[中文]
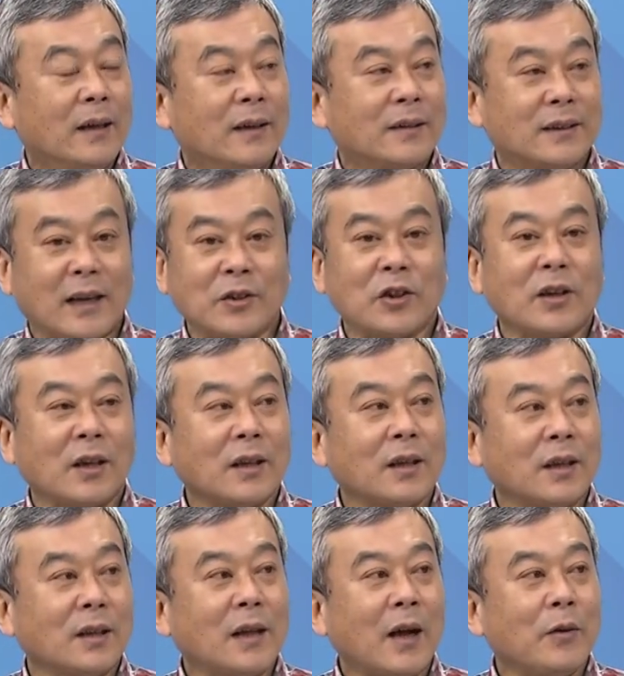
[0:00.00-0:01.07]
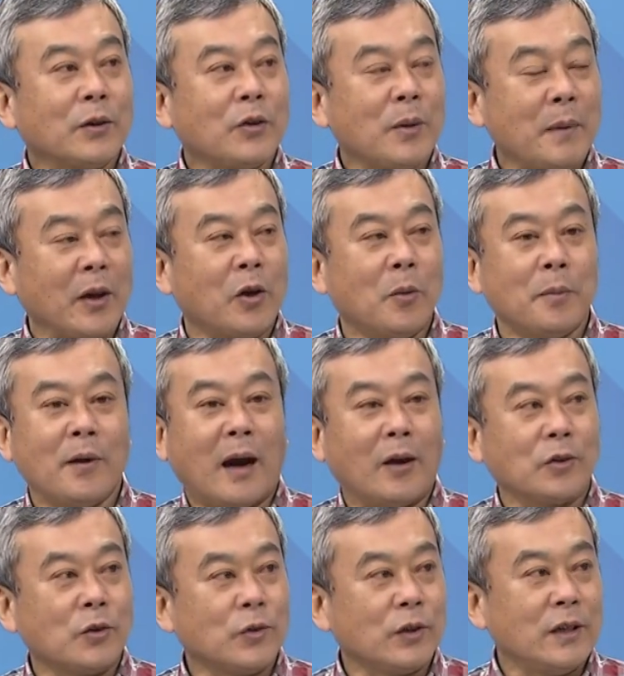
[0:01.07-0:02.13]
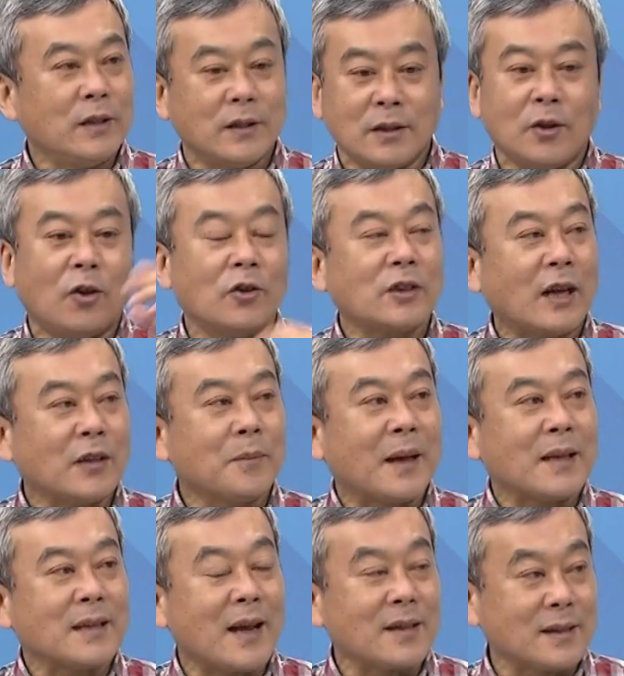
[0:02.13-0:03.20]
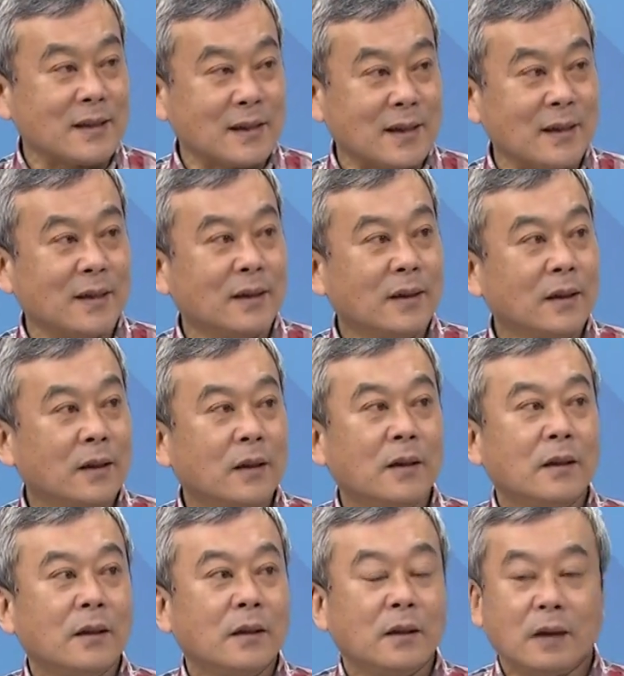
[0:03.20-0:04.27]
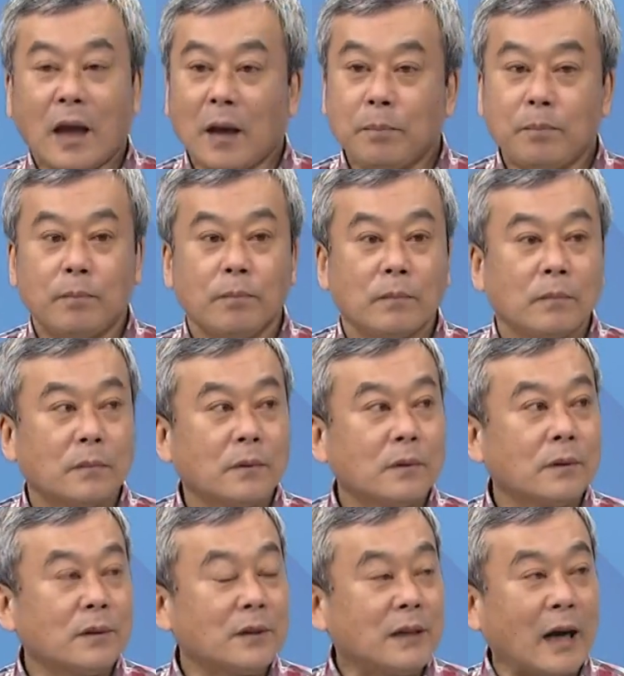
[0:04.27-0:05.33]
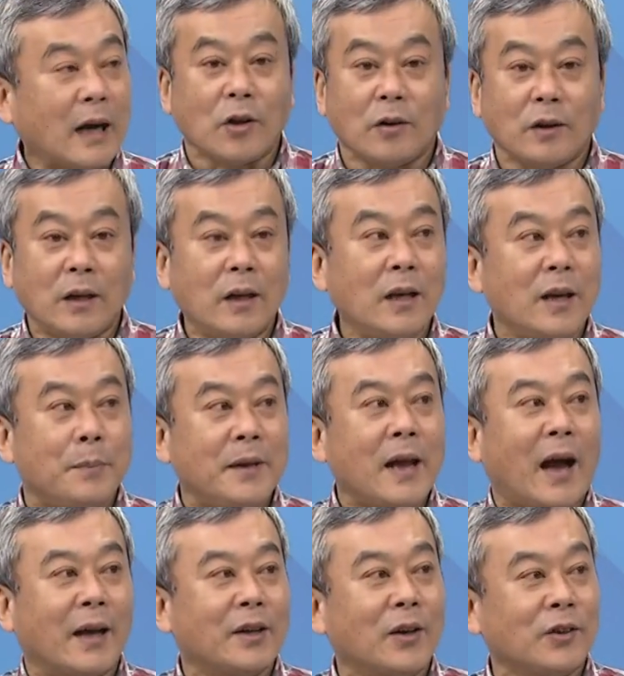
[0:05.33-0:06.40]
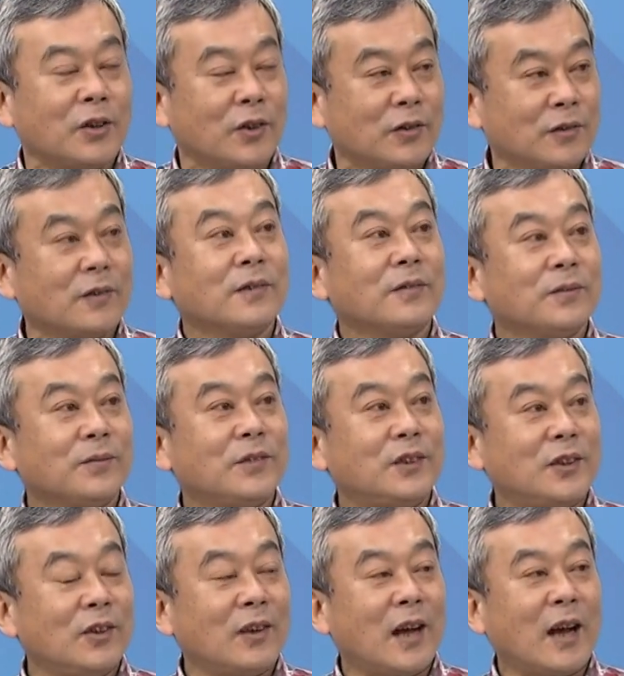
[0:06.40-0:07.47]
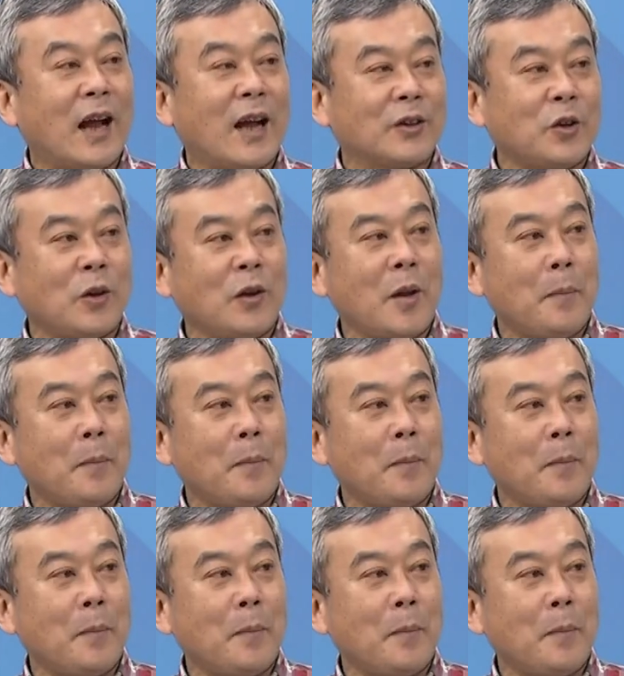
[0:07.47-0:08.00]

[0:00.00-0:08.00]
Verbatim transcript: 想说格达会对美国不好，就一直去轰炸，就把他炸死了。那想你利比亚以后就那个、啊、对不对？